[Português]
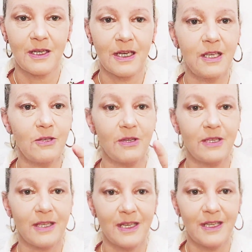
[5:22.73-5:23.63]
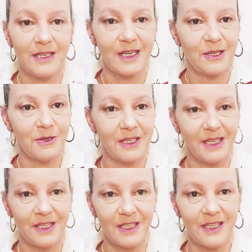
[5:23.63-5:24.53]
quem não entende, quem não
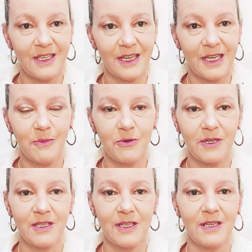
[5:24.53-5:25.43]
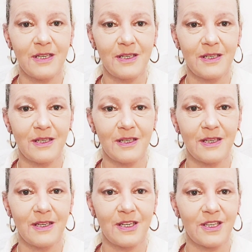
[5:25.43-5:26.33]
entendia na época, né,
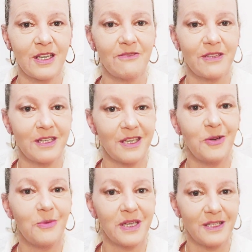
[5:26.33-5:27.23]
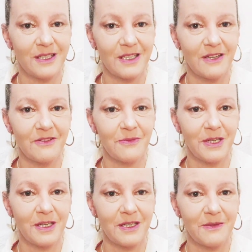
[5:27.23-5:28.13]
é, achava que realmente estava
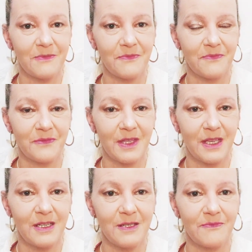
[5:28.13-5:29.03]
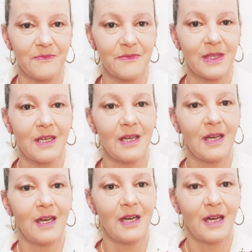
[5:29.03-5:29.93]
bem, né?
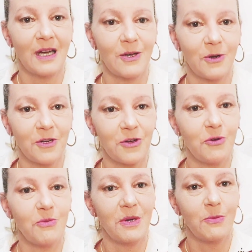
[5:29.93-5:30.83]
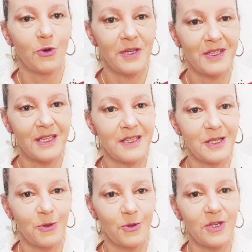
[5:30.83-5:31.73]
Agora, como uma boa
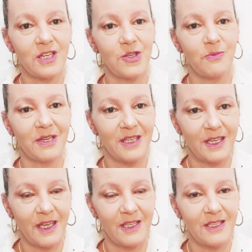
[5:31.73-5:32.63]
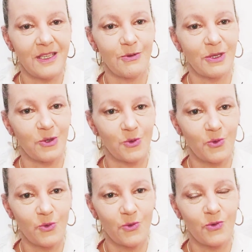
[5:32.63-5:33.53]
entendedora, experiente no
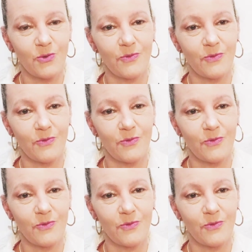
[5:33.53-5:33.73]
assunto,